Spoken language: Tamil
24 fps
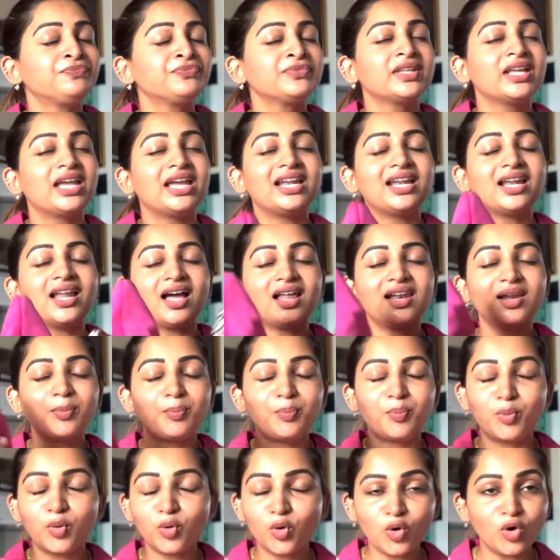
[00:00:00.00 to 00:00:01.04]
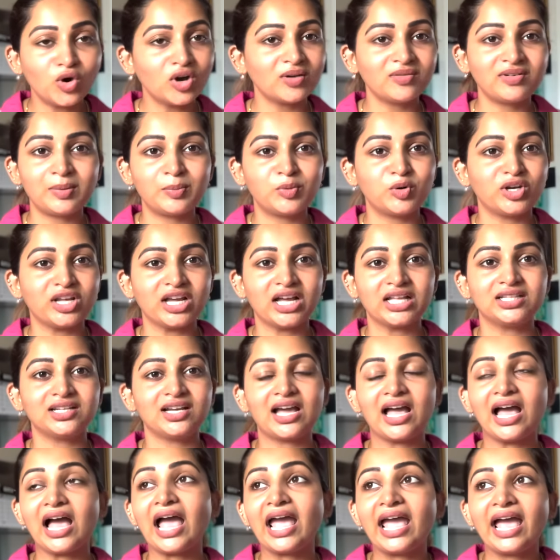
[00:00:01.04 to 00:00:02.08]
என்னால் போகவே
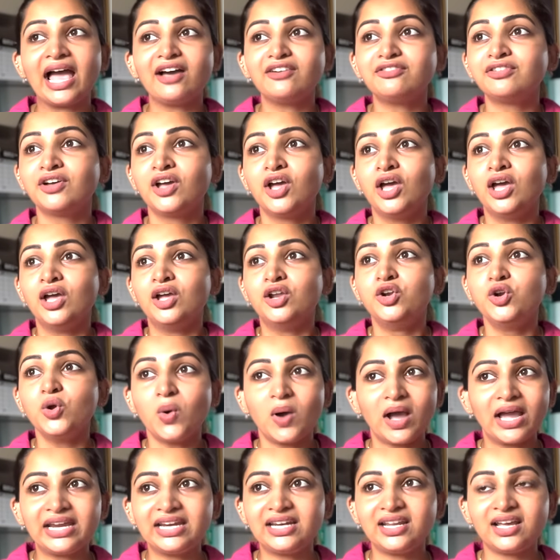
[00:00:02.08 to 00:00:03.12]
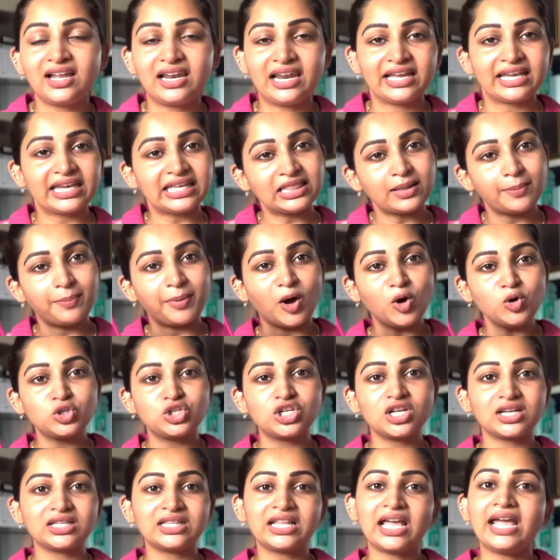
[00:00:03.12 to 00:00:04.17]
முடியாதுங்க ஐ ஹாவ் நோ ஐடியா லைக் இந்த பவுச்
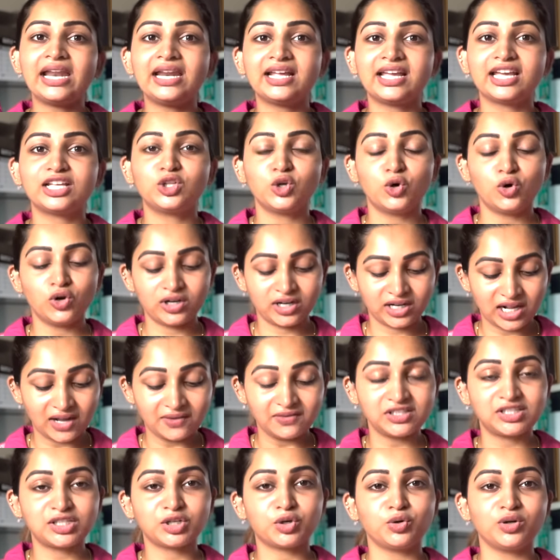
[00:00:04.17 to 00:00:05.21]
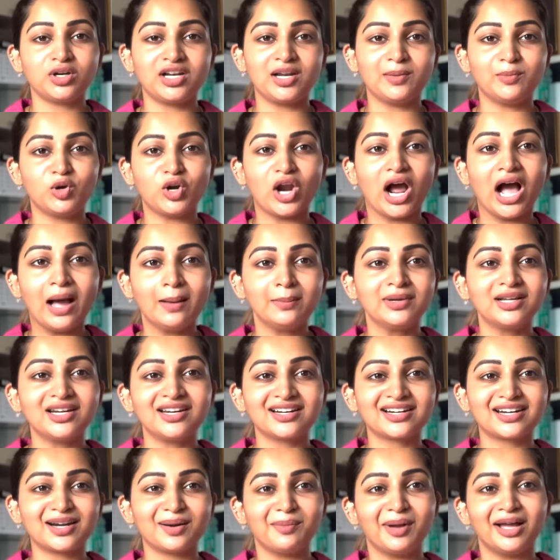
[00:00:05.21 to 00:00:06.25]
இருந்தால் எனக்கு ஏதோ ஒரு கவச குண்டலம் ஒரு ஆமர்
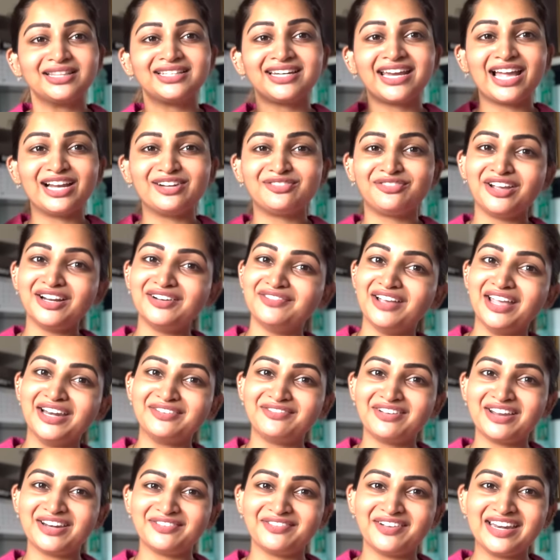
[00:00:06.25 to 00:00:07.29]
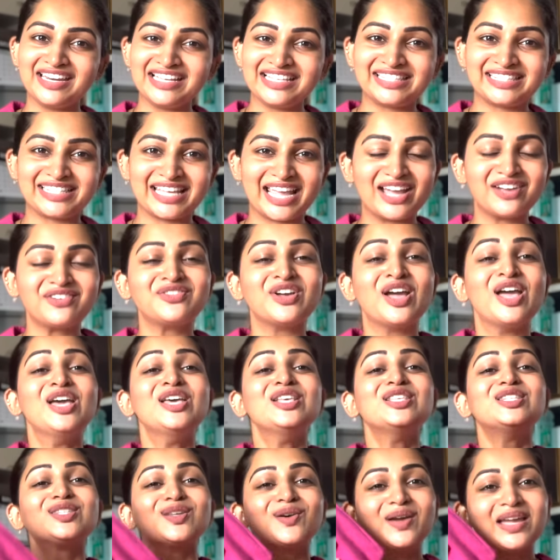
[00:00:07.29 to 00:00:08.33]
இருக்கிற மாதிரி ஐ ஃபீல் வெரி வெரி வெரி சேஃப்
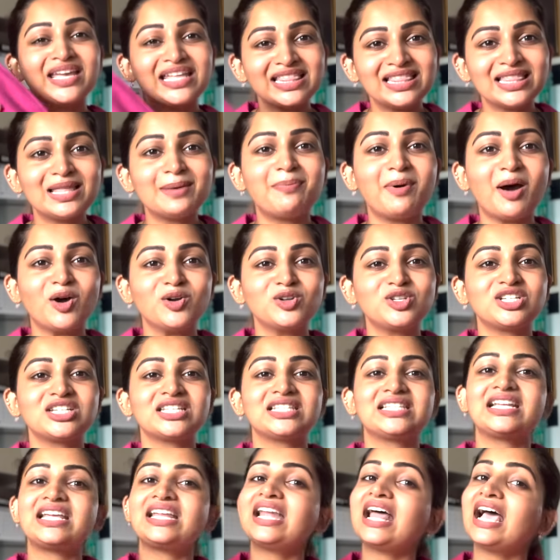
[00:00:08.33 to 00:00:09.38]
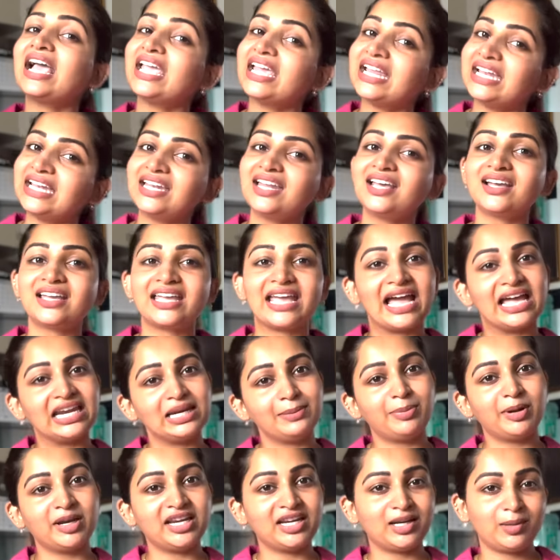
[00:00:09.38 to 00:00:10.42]
ஸோ இந்த பவுச்சஸில் நான் என்ன கேரி
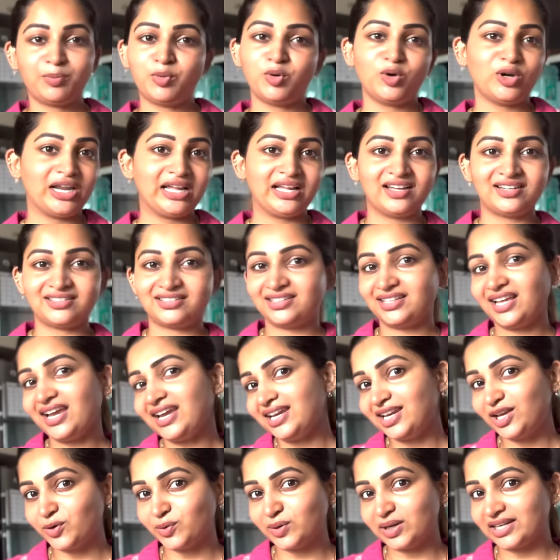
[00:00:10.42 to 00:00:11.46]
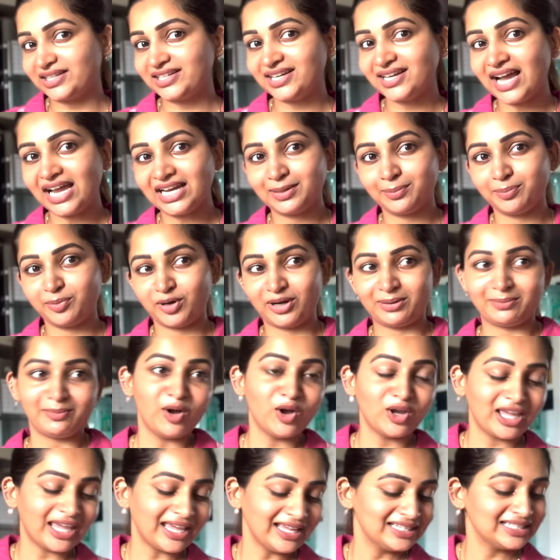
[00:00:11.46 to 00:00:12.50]
பண்ணிட்டு போகிறேங்கிறது தான் இன்றைக்கி உங்களுக்கு காட்டு போகிறேன்
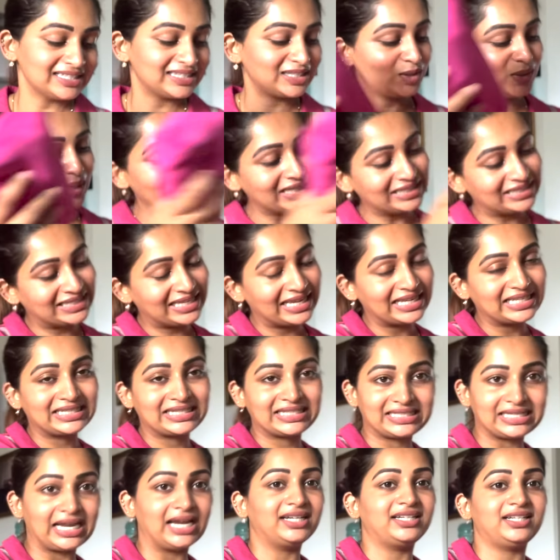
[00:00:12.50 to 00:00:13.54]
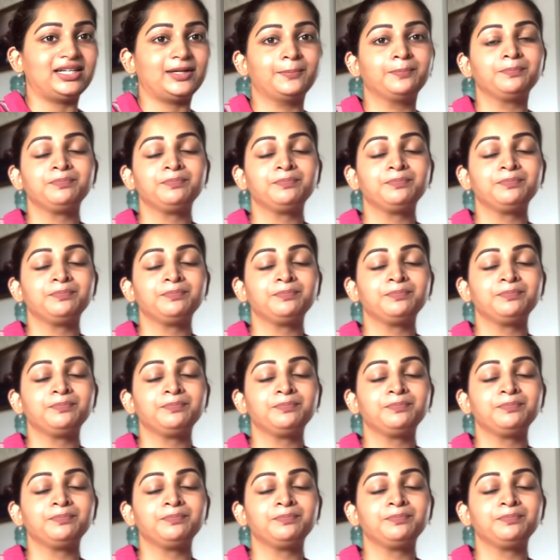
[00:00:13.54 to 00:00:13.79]
ஓகே ஸோ லெட்ஸ் கெட் இட்